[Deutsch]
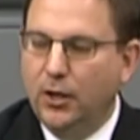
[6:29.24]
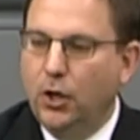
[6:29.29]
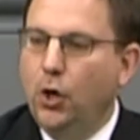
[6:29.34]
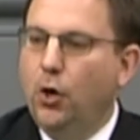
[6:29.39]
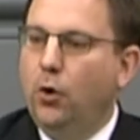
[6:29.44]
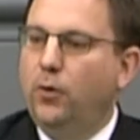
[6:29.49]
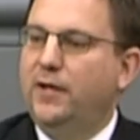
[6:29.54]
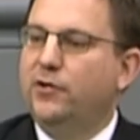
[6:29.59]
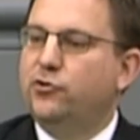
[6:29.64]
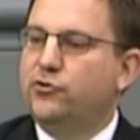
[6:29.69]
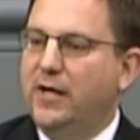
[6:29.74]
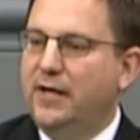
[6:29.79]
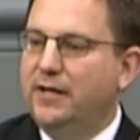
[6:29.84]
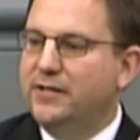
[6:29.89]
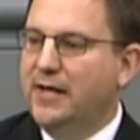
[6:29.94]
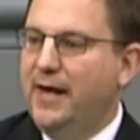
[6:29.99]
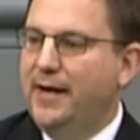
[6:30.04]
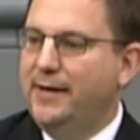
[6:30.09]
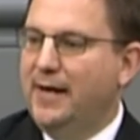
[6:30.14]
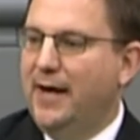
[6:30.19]
Und dann stelle ich
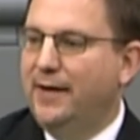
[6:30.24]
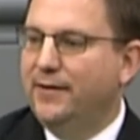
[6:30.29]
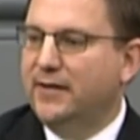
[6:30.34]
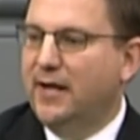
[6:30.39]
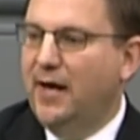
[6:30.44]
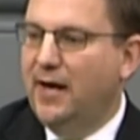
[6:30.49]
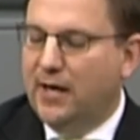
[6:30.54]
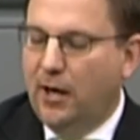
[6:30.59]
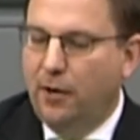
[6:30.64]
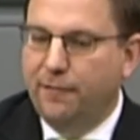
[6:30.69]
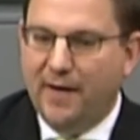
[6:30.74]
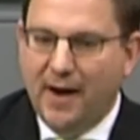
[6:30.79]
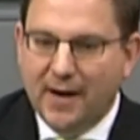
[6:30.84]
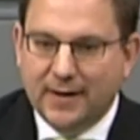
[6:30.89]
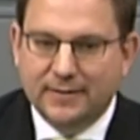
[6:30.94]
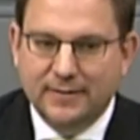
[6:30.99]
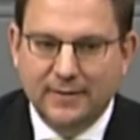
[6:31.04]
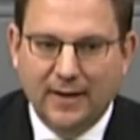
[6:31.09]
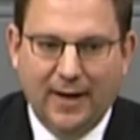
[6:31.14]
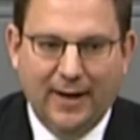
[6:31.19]
einen Antrag auf
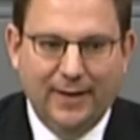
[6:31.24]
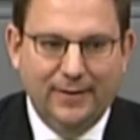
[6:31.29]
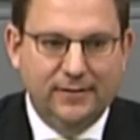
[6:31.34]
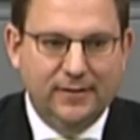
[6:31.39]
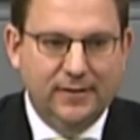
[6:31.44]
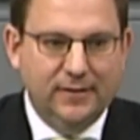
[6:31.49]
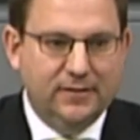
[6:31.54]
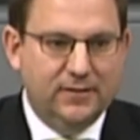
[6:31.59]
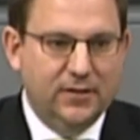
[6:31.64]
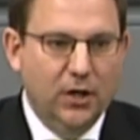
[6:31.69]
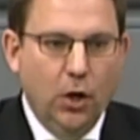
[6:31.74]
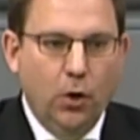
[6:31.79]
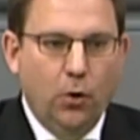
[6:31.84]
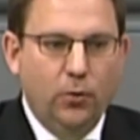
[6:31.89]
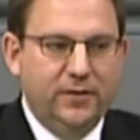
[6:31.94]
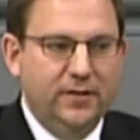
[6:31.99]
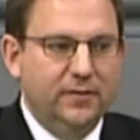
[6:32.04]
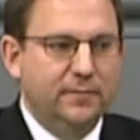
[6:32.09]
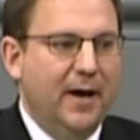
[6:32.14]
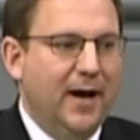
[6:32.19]
Akteneinsicht.
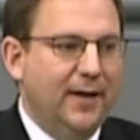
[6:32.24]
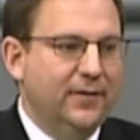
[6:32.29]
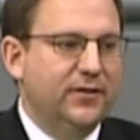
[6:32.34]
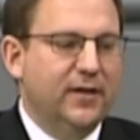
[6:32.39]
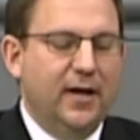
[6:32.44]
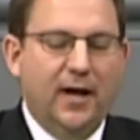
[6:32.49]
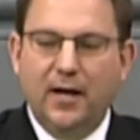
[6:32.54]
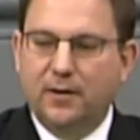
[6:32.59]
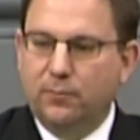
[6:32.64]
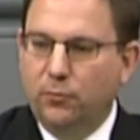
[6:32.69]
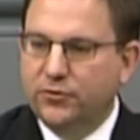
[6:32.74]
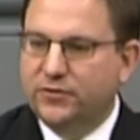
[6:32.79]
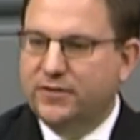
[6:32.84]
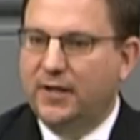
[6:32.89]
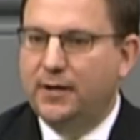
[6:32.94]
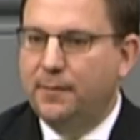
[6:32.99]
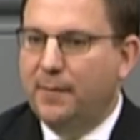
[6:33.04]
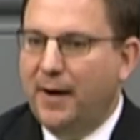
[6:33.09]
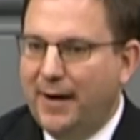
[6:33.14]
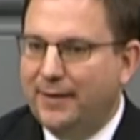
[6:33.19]
Und diesem Antrag muss
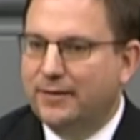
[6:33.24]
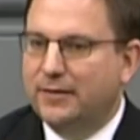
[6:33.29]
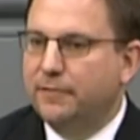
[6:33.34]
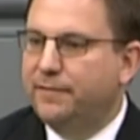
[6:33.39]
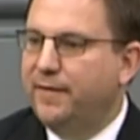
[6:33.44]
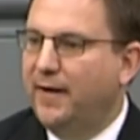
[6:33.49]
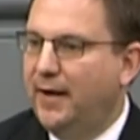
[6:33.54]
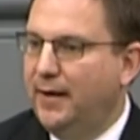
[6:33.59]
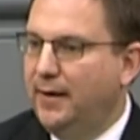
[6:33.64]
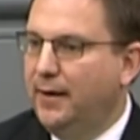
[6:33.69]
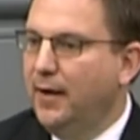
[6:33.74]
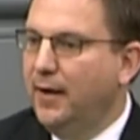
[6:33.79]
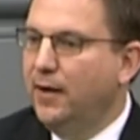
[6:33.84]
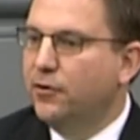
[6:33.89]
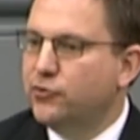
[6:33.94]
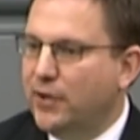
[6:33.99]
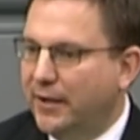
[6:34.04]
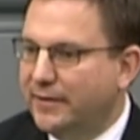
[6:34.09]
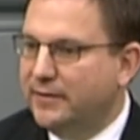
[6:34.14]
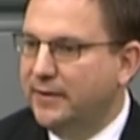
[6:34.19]
dann im Einzelfall
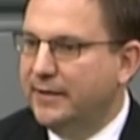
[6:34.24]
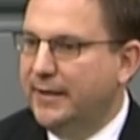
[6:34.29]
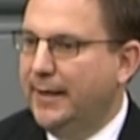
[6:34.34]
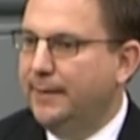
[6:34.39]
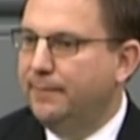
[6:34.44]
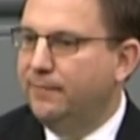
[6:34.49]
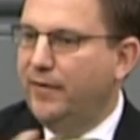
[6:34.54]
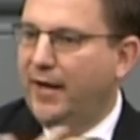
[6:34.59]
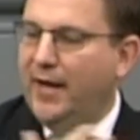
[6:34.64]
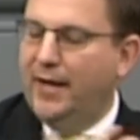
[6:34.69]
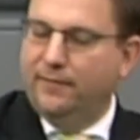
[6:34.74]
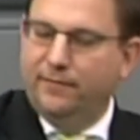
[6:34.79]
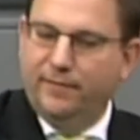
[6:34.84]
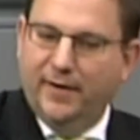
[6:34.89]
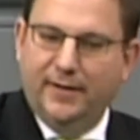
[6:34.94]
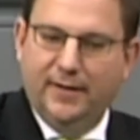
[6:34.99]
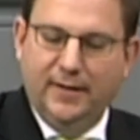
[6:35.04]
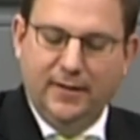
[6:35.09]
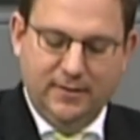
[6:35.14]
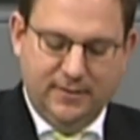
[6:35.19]
stattgegeben werden,
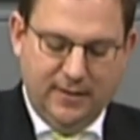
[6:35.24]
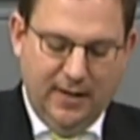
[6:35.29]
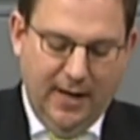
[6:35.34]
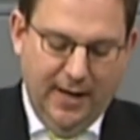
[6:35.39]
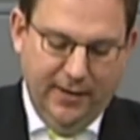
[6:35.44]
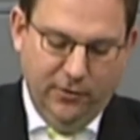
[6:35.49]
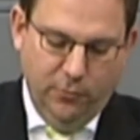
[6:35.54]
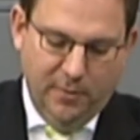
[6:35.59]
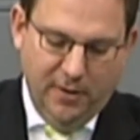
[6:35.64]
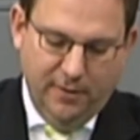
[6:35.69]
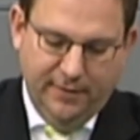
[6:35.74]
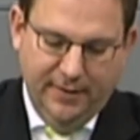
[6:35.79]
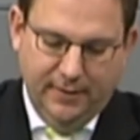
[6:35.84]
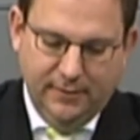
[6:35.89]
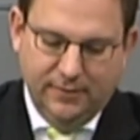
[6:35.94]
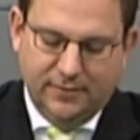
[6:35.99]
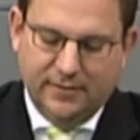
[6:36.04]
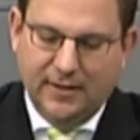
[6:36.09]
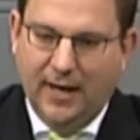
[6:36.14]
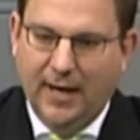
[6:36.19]
wenn nicht ein
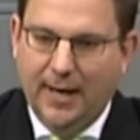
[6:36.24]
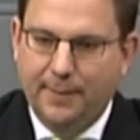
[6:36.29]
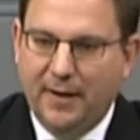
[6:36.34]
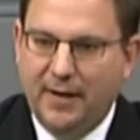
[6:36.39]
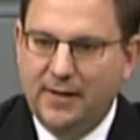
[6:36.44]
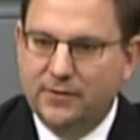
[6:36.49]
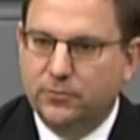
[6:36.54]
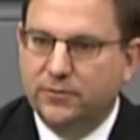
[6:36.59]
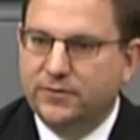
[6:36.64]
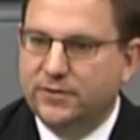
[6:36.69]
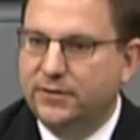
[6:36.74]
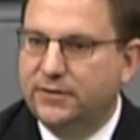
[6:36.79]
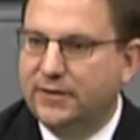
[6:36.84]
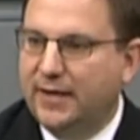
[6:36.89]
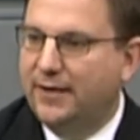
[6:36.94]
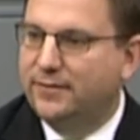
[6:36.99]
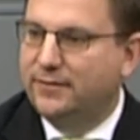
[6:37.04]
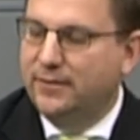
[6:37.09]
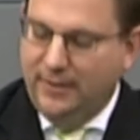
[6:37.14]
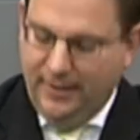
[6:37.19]
überwiegendes
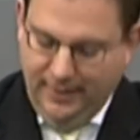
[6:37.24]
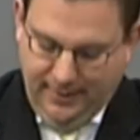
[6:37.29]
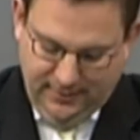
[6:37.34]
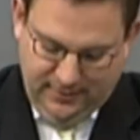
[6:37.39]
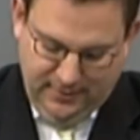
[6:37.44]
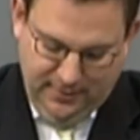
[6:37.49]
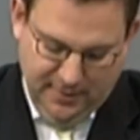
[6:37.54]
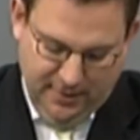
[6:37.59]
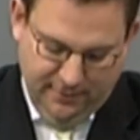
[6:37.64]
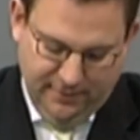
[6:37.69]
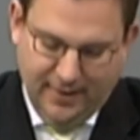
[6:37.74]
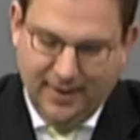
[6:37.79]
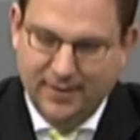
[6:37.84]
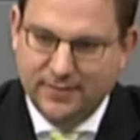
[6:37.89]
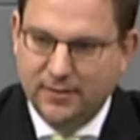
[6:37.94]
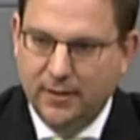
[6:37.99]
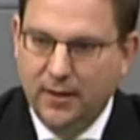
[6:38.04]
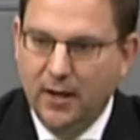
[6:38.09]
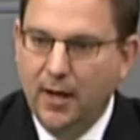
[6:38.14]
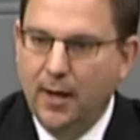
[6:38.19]
Geheimhaltungsinteresse
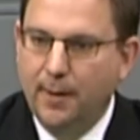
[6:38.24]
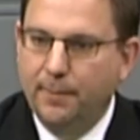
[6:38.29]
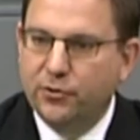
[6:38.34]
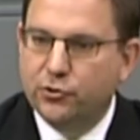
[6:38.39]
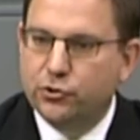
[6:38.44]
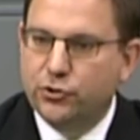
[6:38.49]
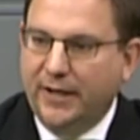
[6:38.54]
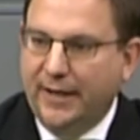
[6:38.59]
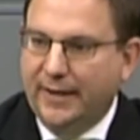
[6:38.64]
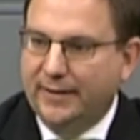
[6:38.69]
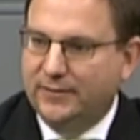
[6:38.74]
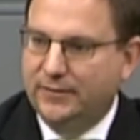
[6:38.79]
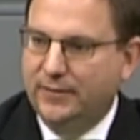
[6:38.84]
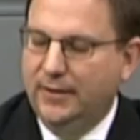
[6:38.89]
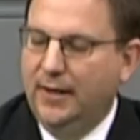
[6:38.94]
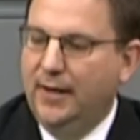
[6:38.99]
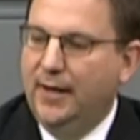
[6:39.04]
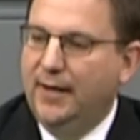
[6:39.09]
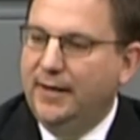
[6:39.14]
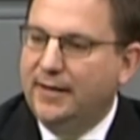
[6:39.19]
legitimerweise besteht.
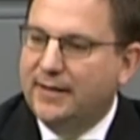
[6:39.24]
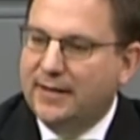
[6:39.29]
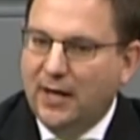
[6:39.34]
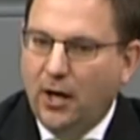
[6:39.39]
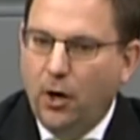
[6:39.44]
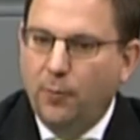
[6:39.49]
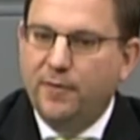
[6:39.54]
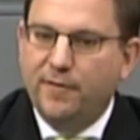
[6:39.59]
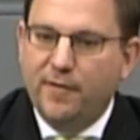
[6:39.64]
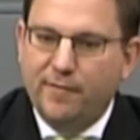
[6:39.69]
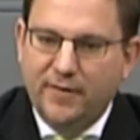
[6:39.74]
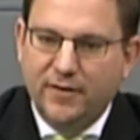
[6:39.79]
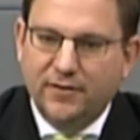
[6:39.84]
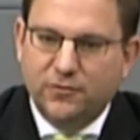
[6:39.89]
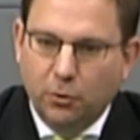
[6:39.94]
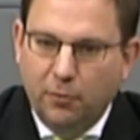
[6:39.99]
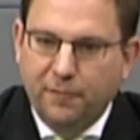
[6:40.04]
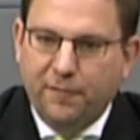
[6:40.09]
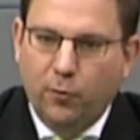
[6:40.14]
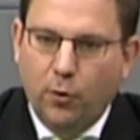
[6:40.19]
Ich glaube, wenn wir
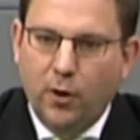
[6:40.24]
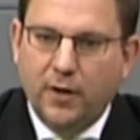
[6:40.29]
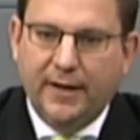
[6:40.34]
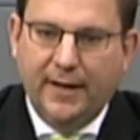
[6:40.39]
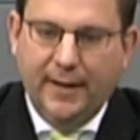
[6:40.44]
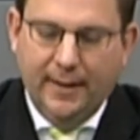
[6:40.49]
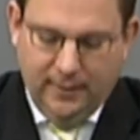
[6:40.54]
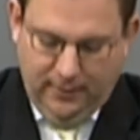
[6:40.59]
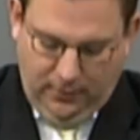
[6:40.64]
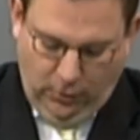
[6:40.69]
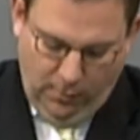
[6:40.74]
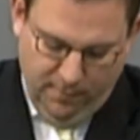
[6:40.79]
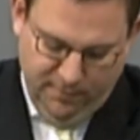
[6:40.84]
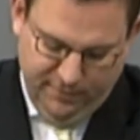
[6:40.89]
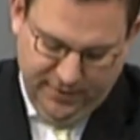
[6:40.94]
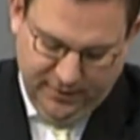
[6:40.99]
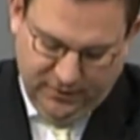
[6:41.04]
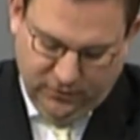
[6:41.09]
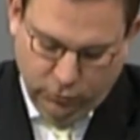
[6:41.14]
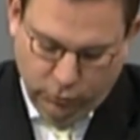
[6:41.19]
so vorgehen, kommen
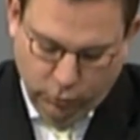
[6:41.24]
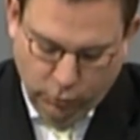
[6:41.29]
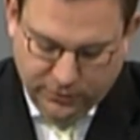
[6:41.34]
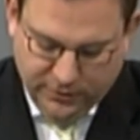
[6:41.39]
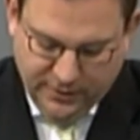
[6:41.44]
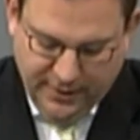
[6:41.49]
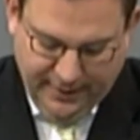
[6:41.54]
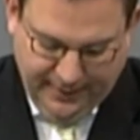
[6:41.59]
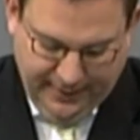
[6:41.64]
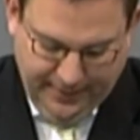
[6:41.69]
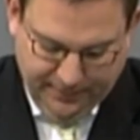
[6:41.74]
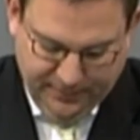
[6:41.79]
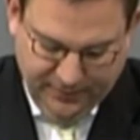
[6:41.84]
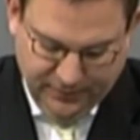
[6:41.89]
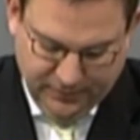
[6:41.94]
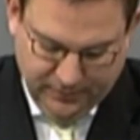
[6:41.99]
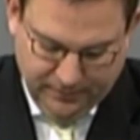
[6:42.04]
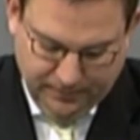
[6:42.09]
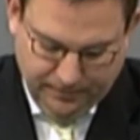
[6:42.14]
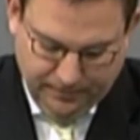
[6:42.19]
wir zu guten Ergebnissen.